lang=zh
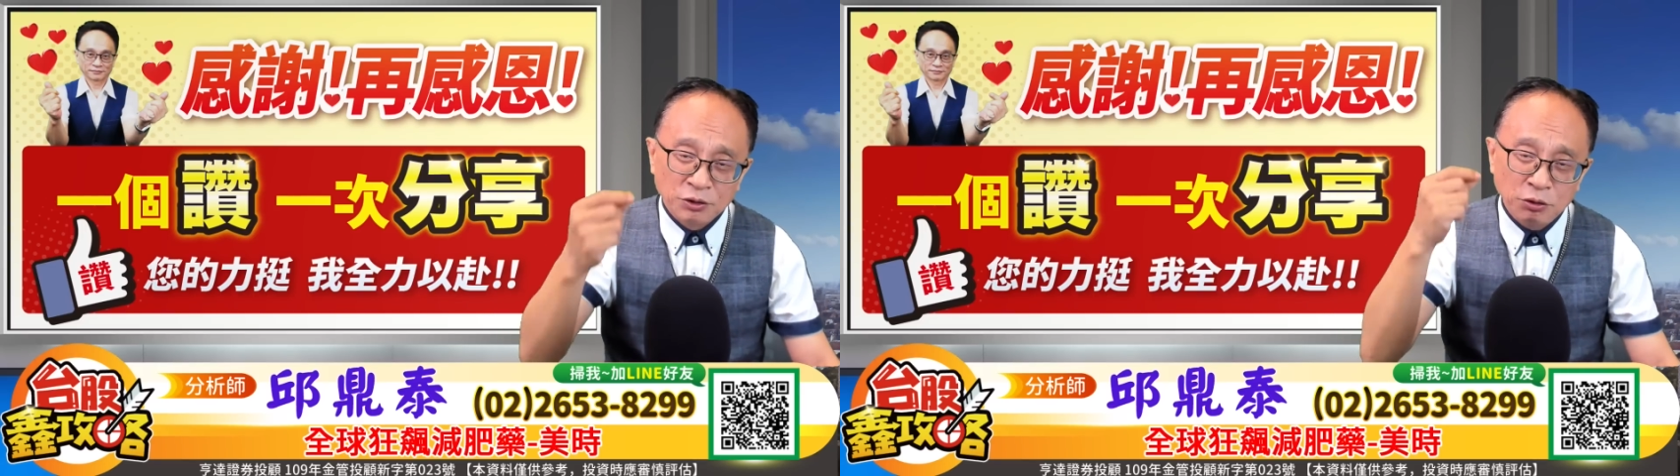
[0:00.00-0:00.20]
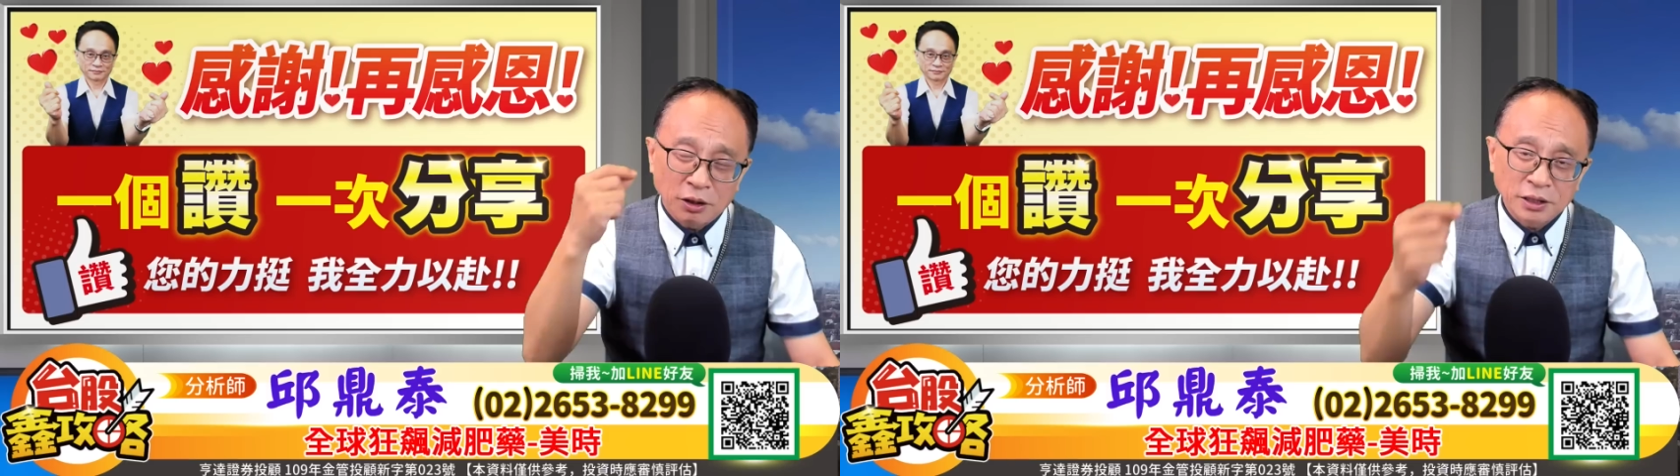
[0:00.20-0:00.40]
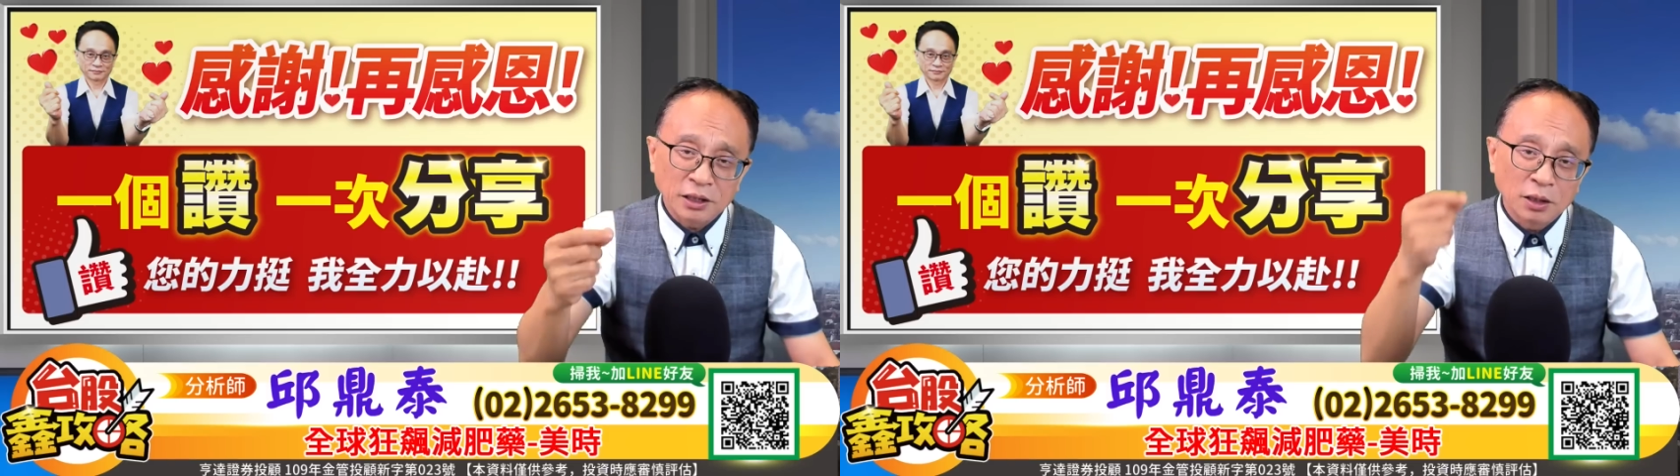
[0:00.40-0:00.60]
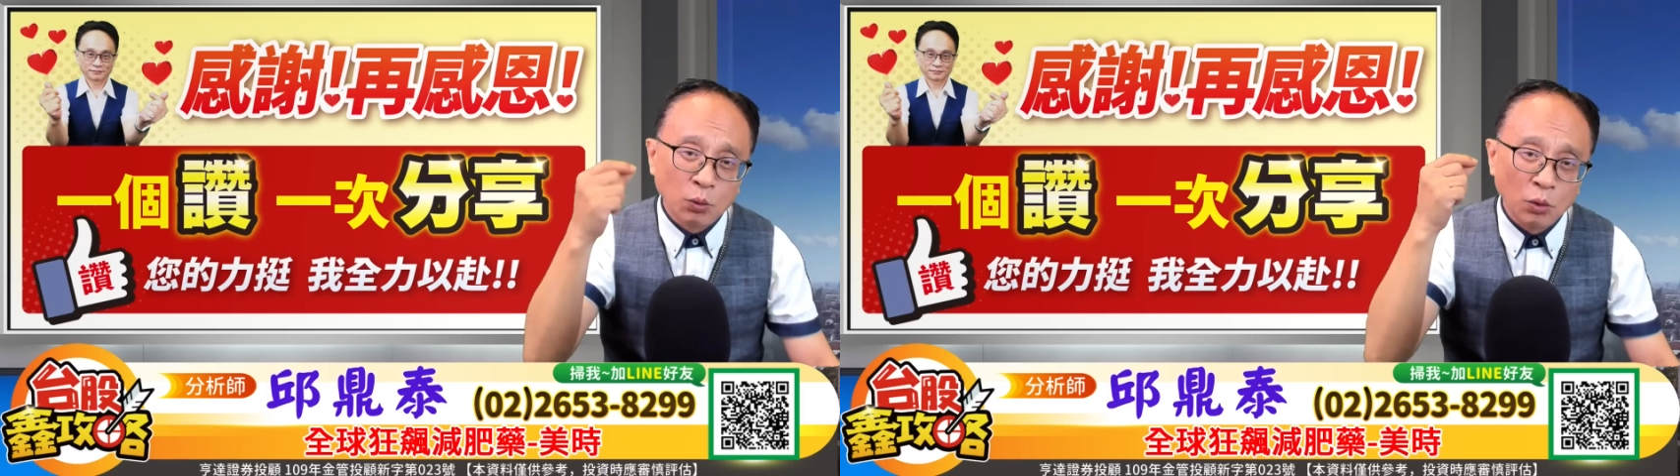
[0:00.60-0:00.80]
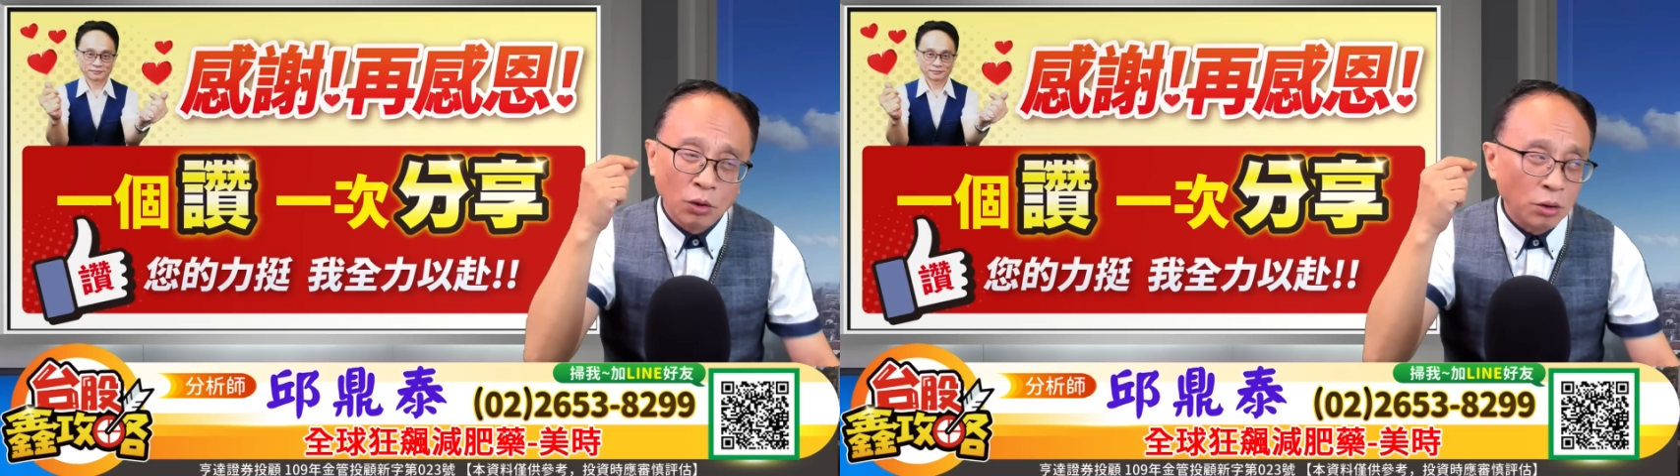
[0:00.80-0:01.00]
就好像那个
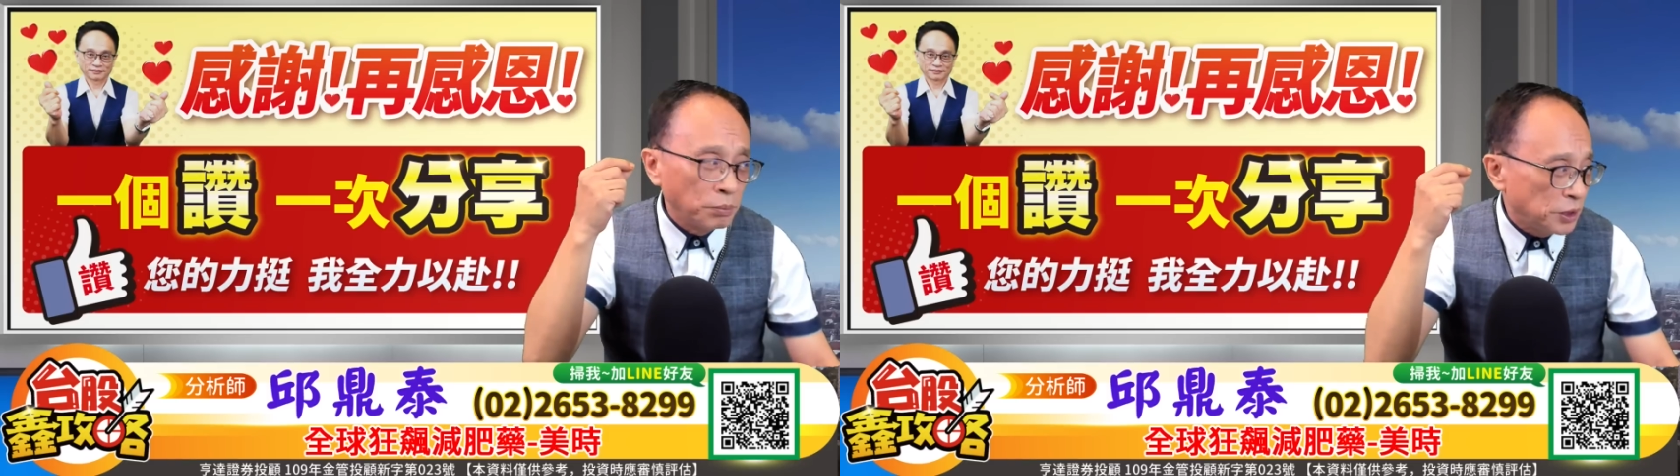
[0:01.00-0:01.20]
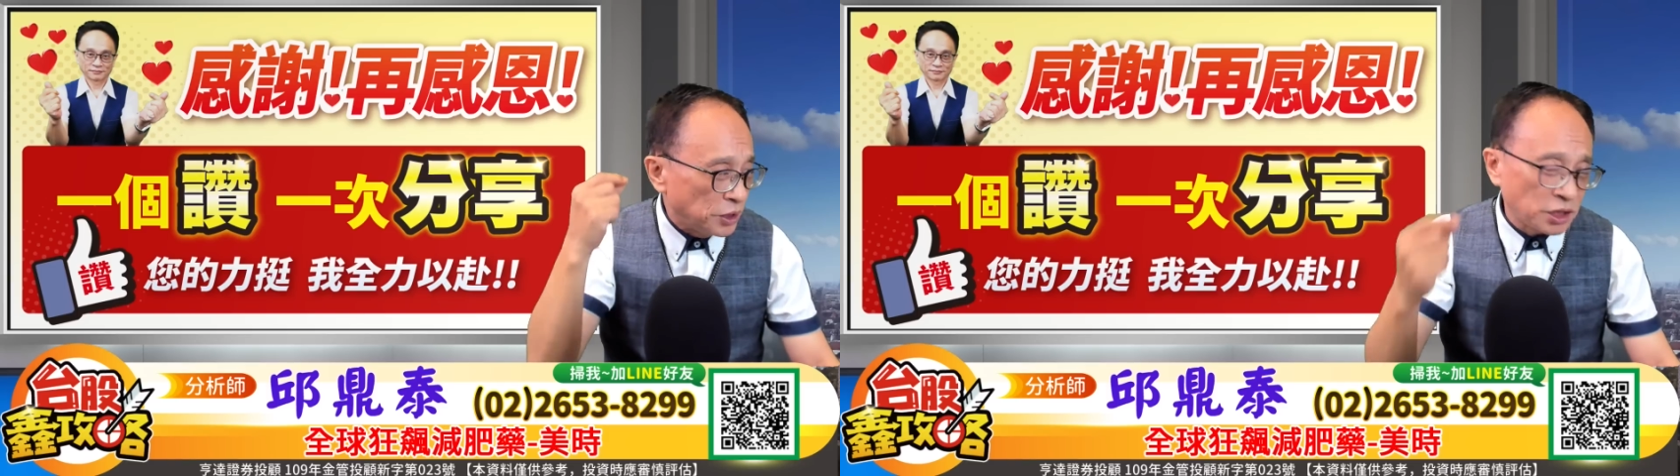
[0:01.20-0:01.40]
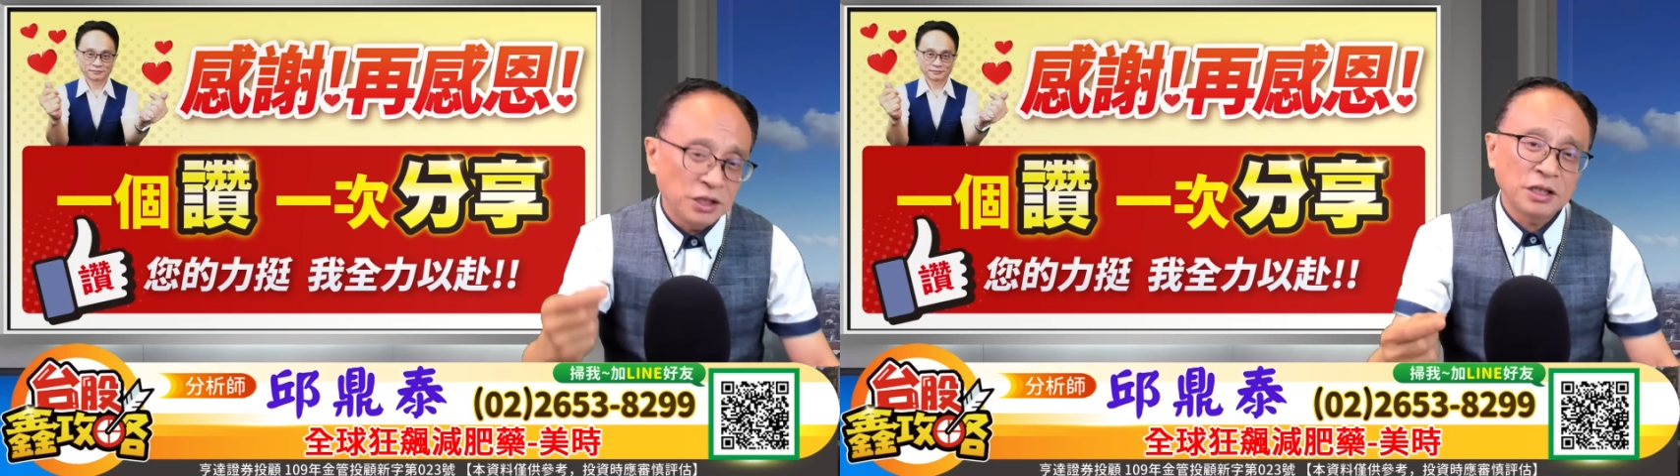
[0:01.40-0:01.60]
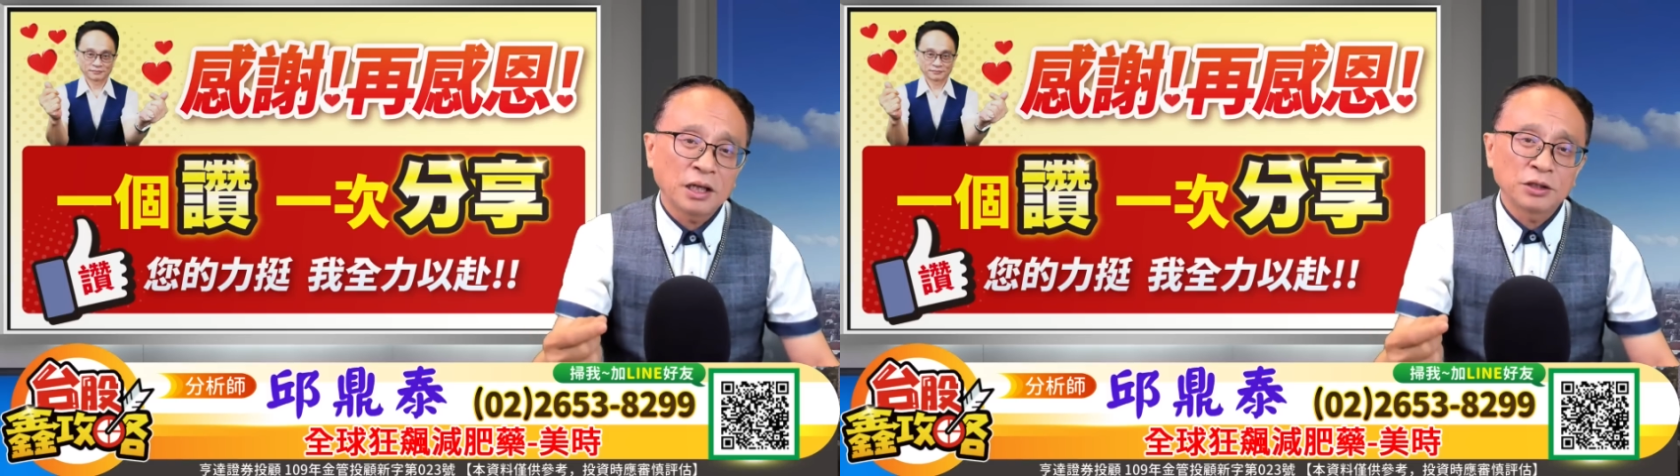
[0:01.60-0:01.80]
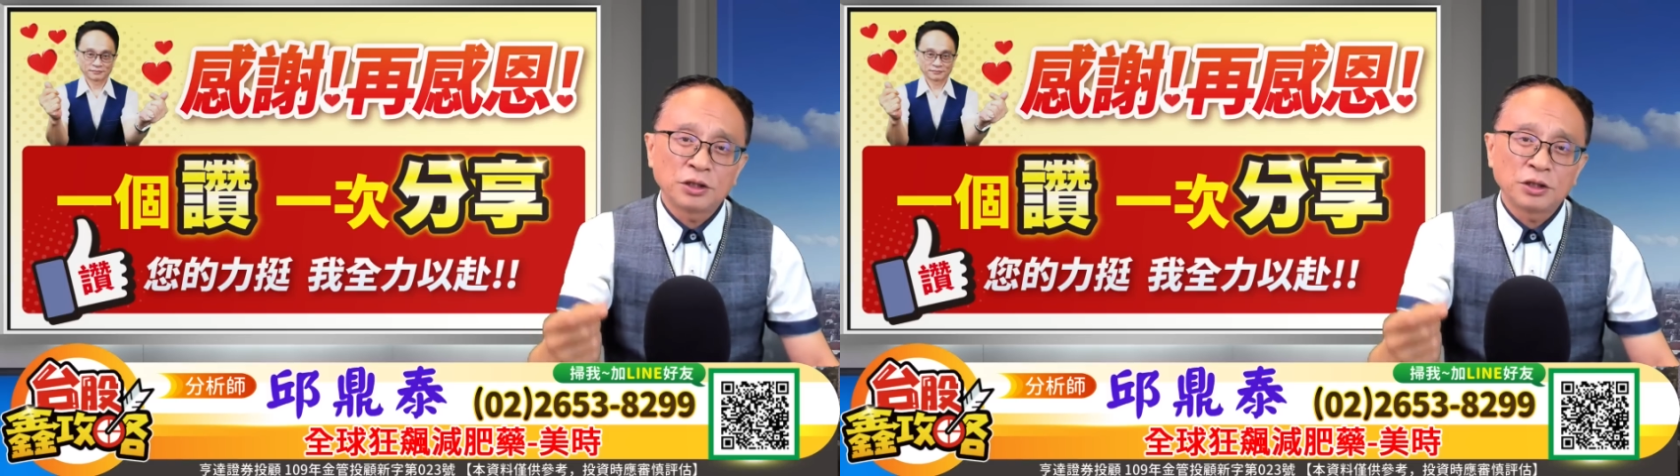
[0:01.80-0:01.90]
郭明奇讲的，